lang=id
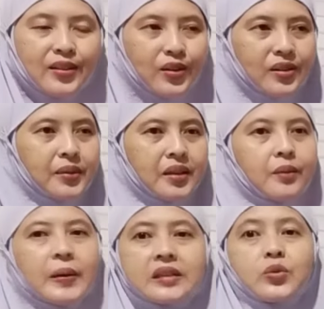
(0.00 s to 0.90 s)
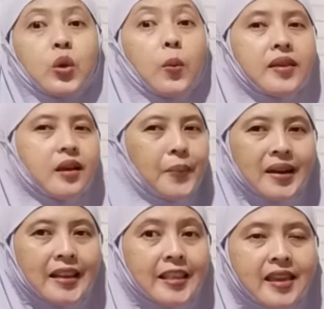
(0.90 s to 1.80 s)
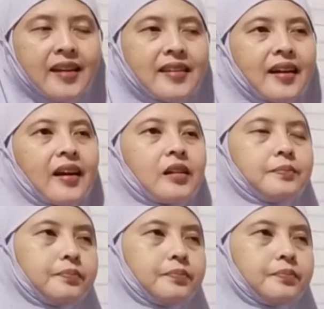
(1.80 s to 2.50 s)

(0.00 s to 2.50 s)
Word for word: loh teman-teman pasti udah banyak penelitiannya kan